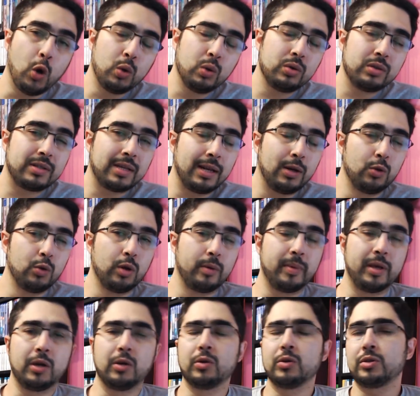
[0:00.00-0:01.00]
Un saludo
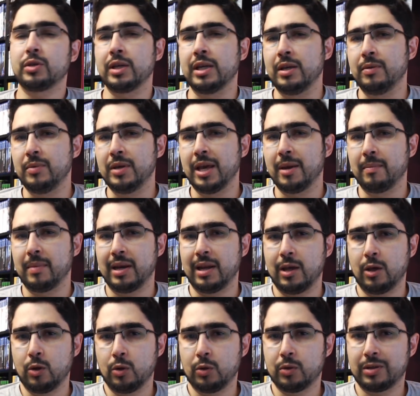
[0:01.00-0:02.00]
amigos y
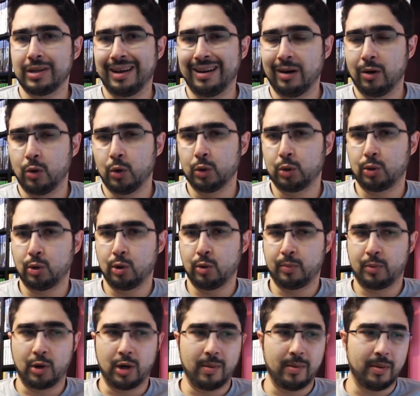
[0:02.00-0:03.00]
bienvenidos a
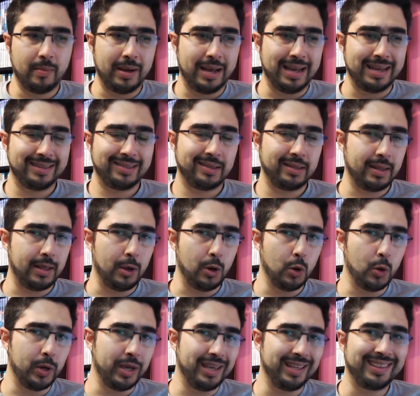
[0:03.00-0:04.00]
otro programa más de
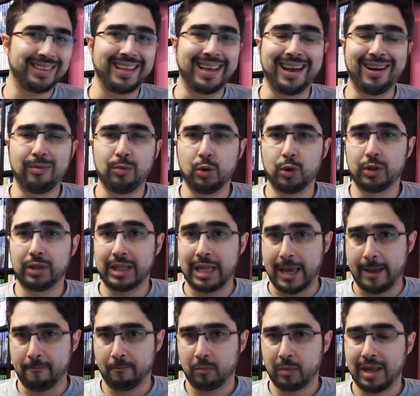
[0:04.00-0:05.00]
hoy Te hablo
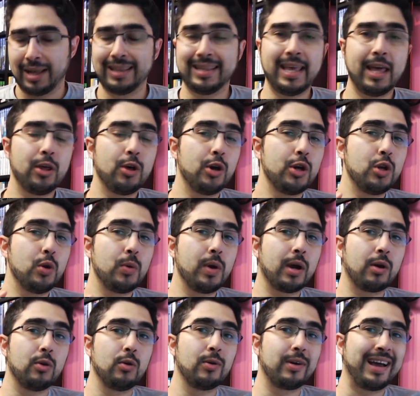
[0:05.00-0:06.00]
te El día de hoy no voy
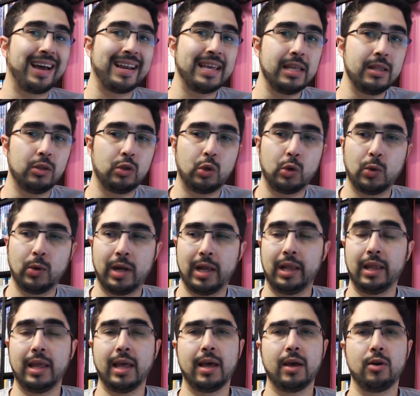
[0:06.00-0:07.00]
a colocar intro,
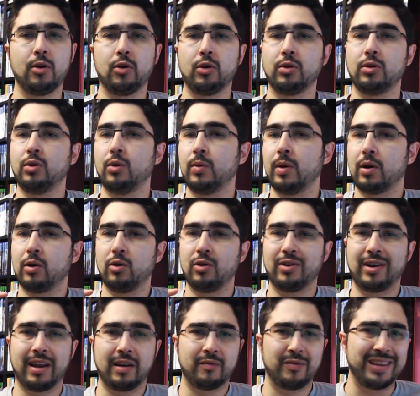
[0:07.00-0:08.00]
el día de hoy no voy a
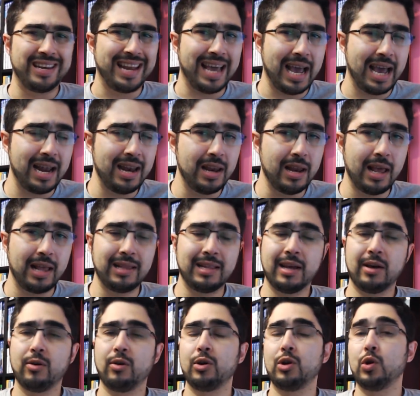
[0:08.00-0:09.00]
colocar final, el
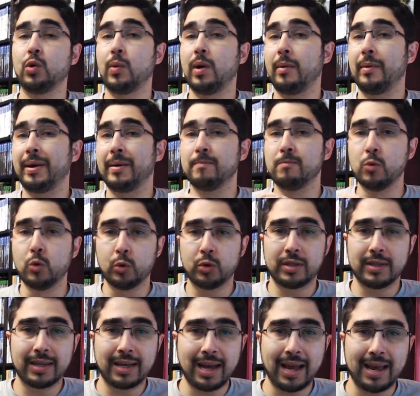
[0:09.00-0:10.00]
día de hoy no va a haber
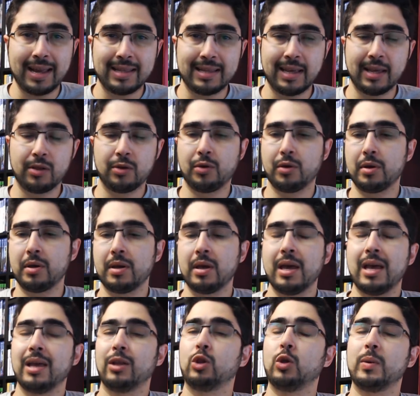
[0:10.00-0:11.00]
música, el día de hoy
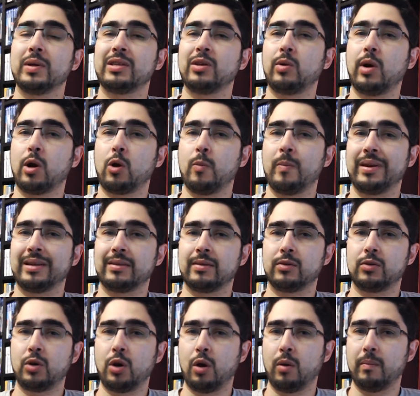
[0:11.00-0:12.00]
esto va a ser una
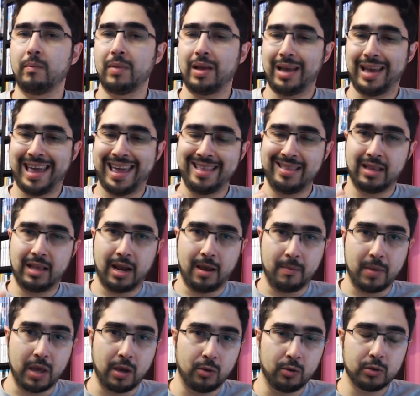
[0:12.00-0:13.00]
conversación entre
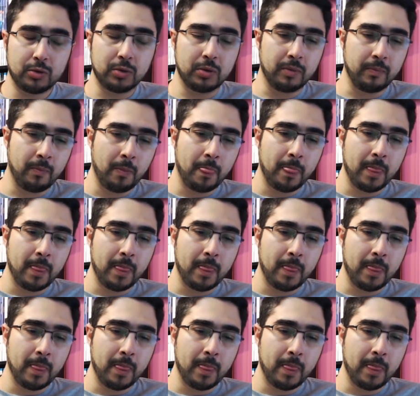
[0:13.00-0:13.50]
amigos.